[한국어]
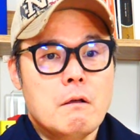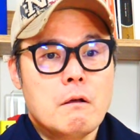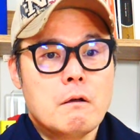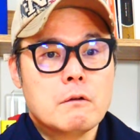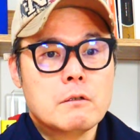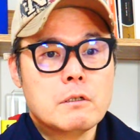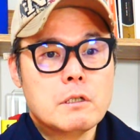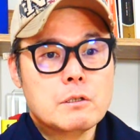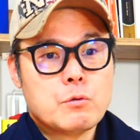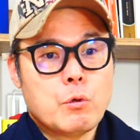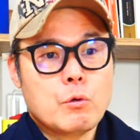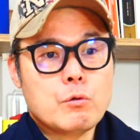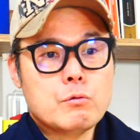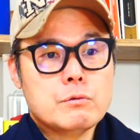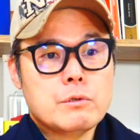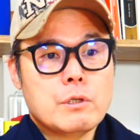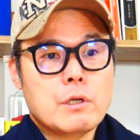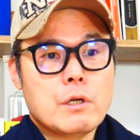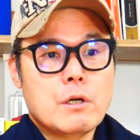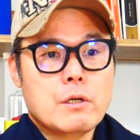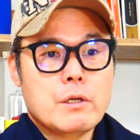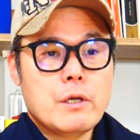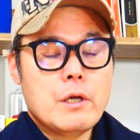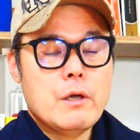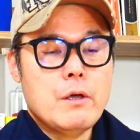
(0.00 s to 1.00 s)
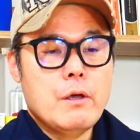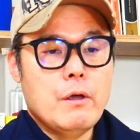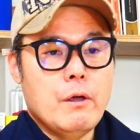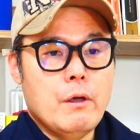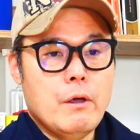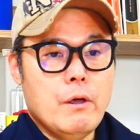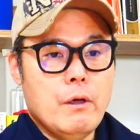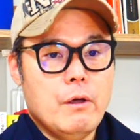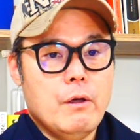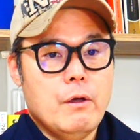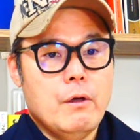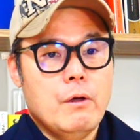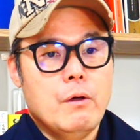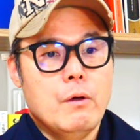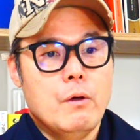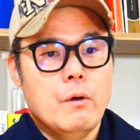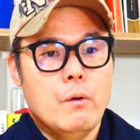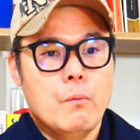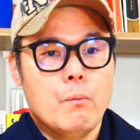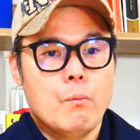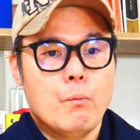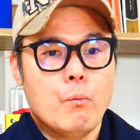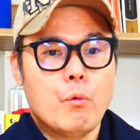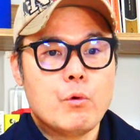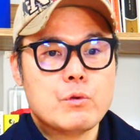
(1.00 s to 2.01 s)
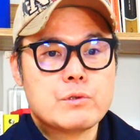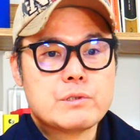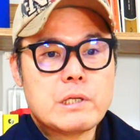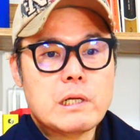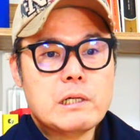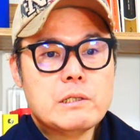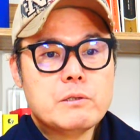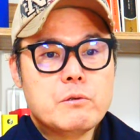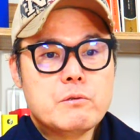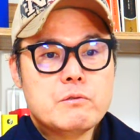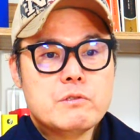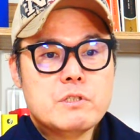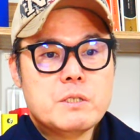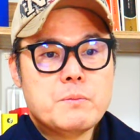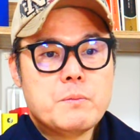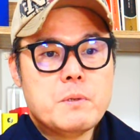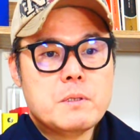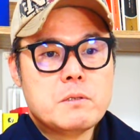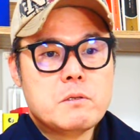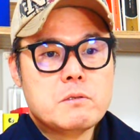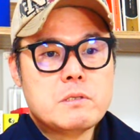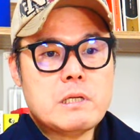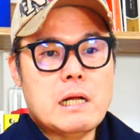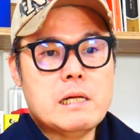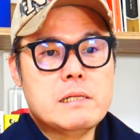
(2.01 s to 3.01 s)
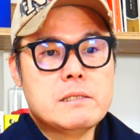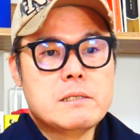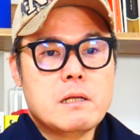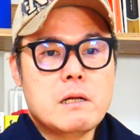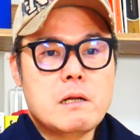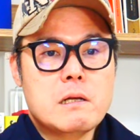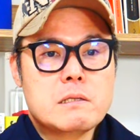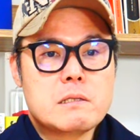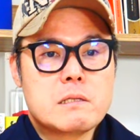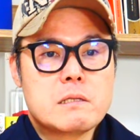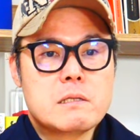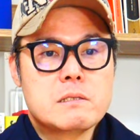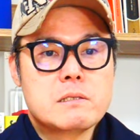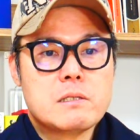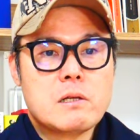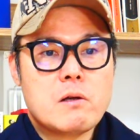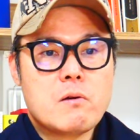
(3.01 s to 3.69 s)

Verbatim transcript: 그러니까 저는 생각에 못 살던 집에서 잘 자라지는